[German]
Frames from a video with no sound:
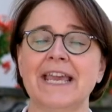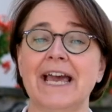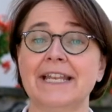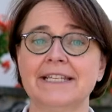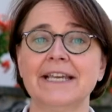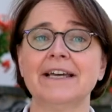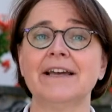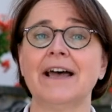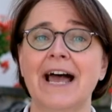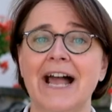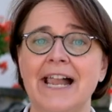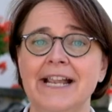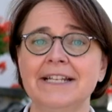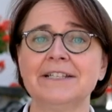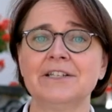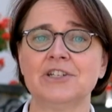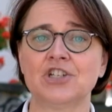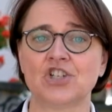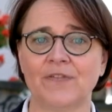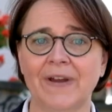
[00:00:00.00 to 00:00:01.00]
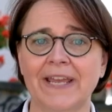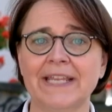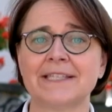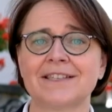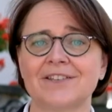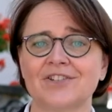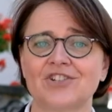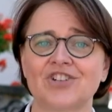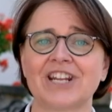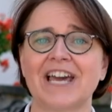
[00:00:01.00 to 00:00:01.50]
an der alten
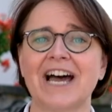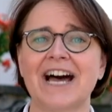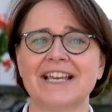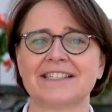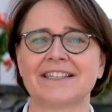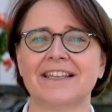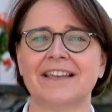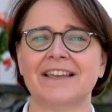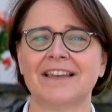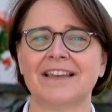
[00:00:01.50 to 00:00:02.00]
Schweizer Straße.